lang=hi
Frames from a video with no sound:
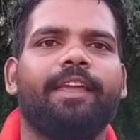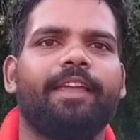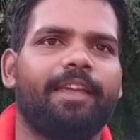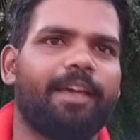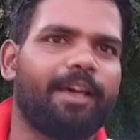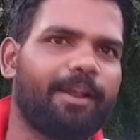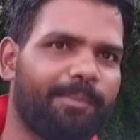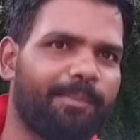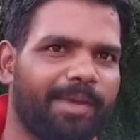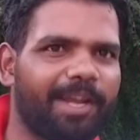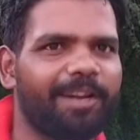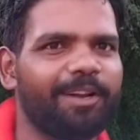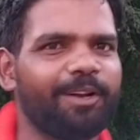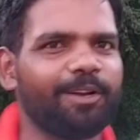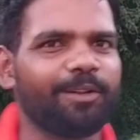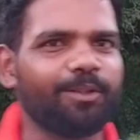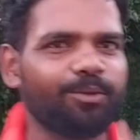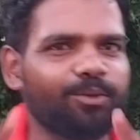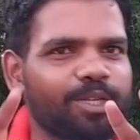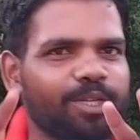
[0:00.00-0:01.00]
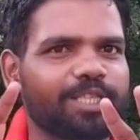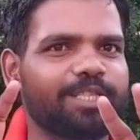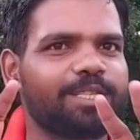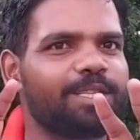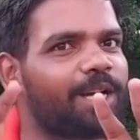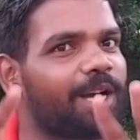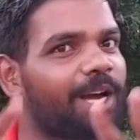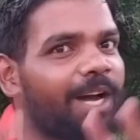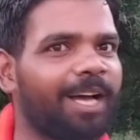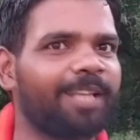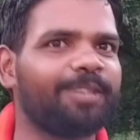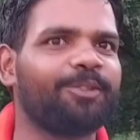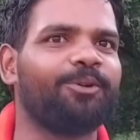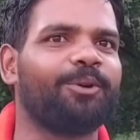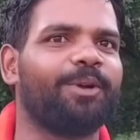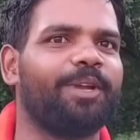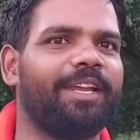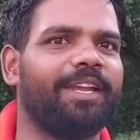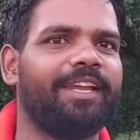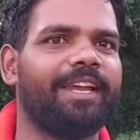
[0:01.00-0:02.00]
यार मैंने ना तुझे चखा
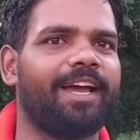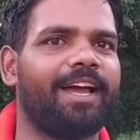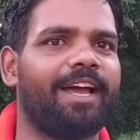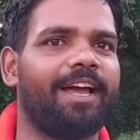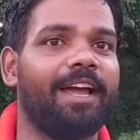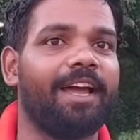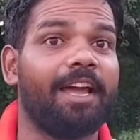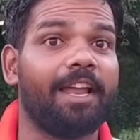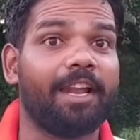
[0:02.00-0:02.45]
तो नहीं है